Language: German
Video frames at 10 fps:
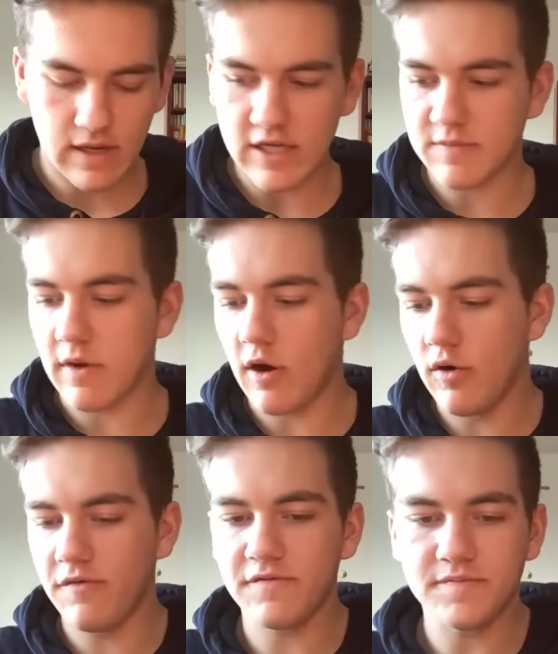gleich mal
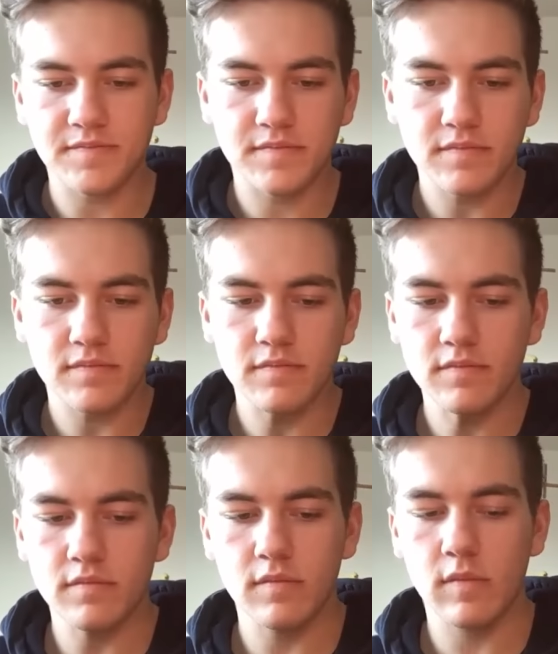auf.
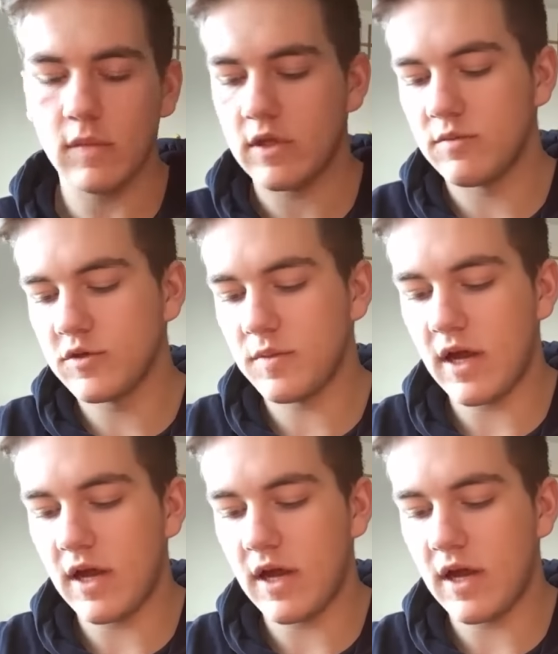Muss